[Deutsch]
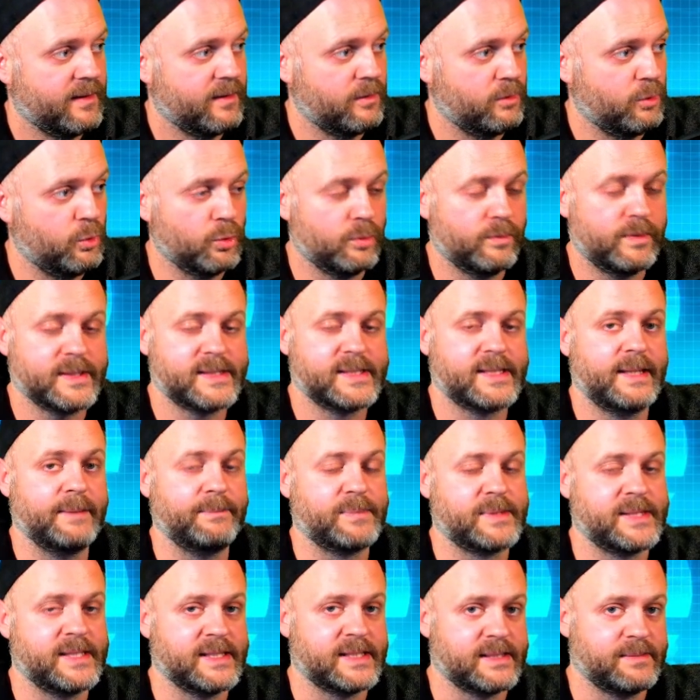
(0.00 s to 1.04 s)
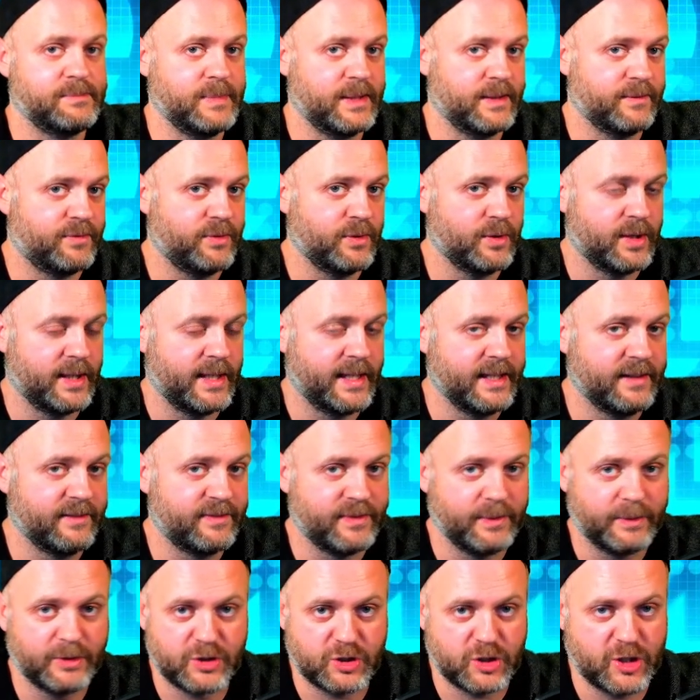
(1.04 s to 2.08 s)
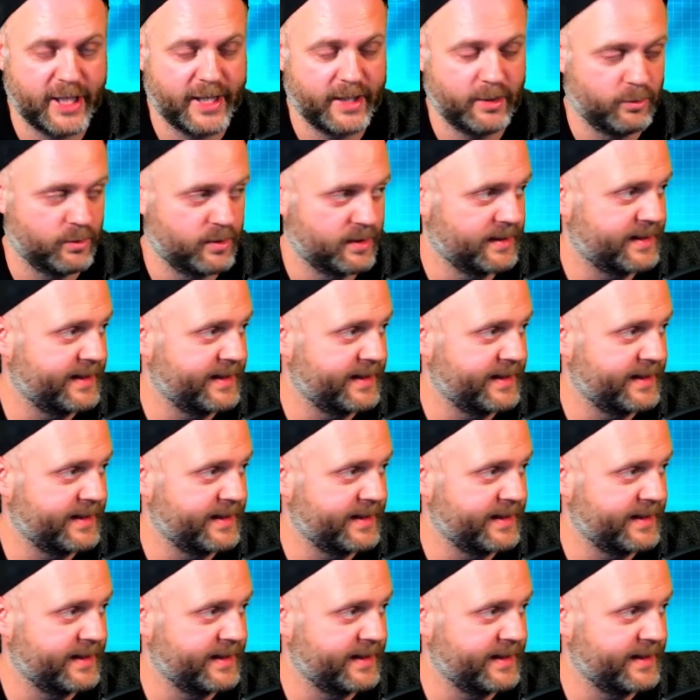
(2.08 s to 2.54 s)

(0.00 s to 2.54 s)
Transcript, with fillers: Nun, was gibt es jetzt mir für Hilfestellungen?